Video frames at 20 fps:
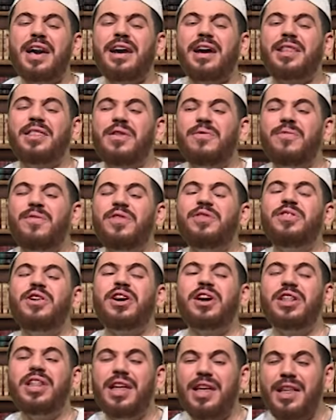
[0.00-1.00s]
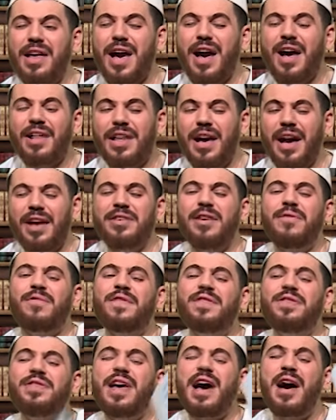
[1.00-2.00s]
يخدم في النيكليير يعني
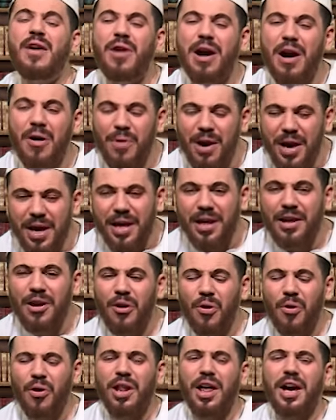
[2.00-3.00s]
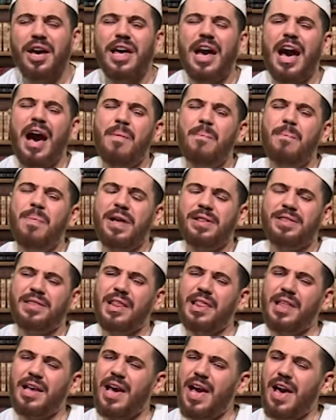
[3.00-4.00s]
في النووي وراكي حبات
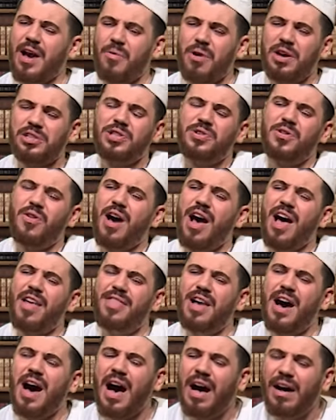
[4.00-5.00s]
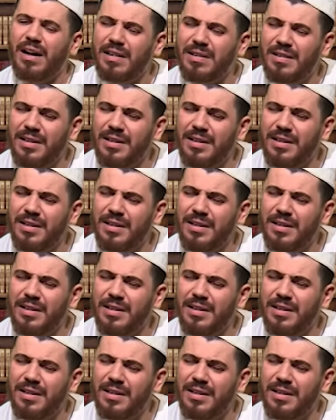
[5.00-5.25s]
تلقيه واشنو هذا